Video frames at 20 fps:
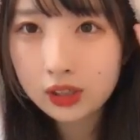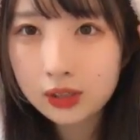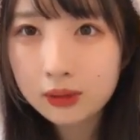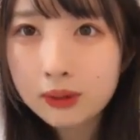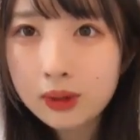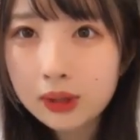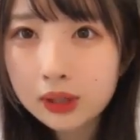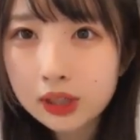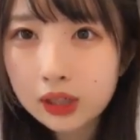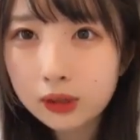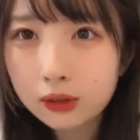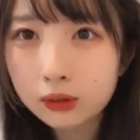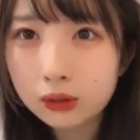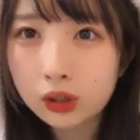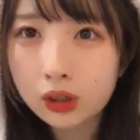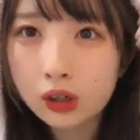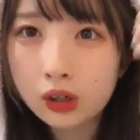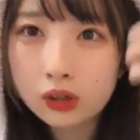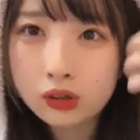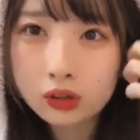今は結
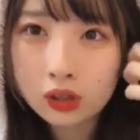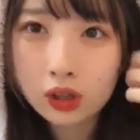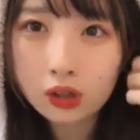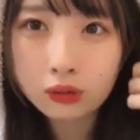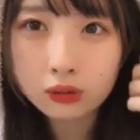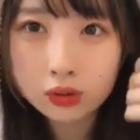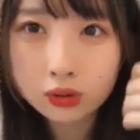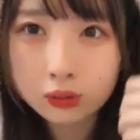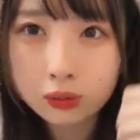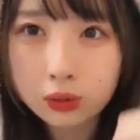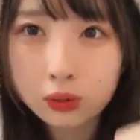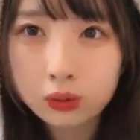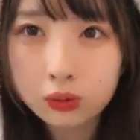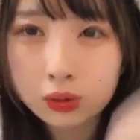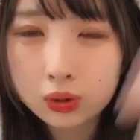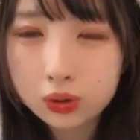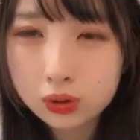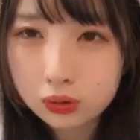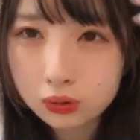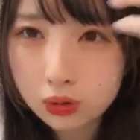構長くないおつの
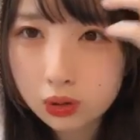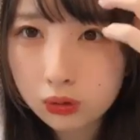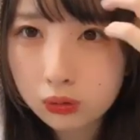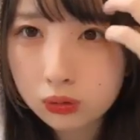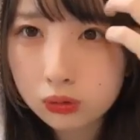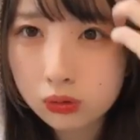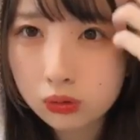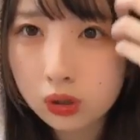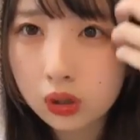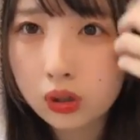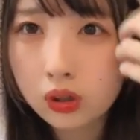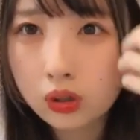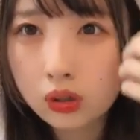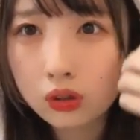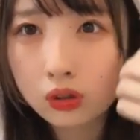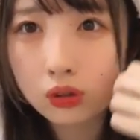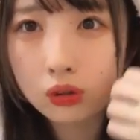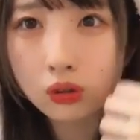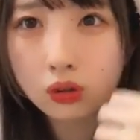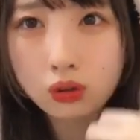子ってそんなことない
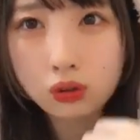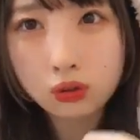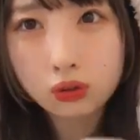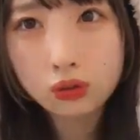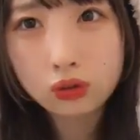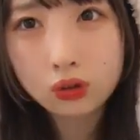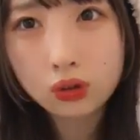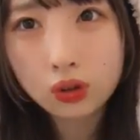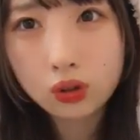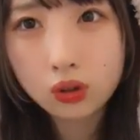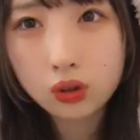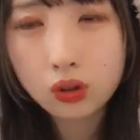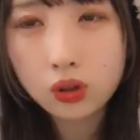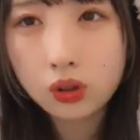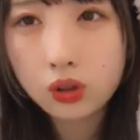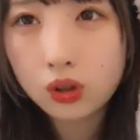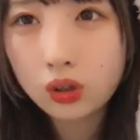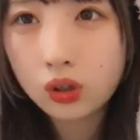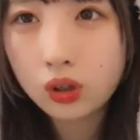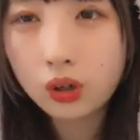か
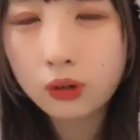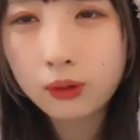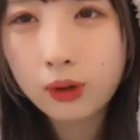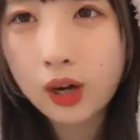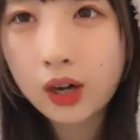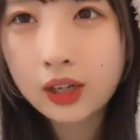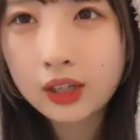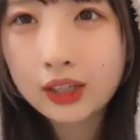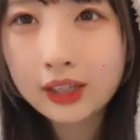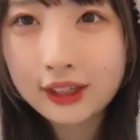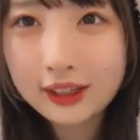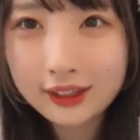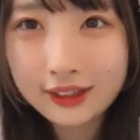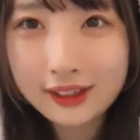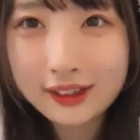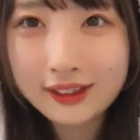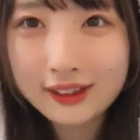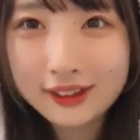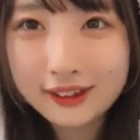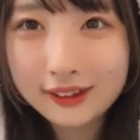かわ
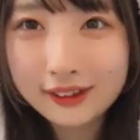い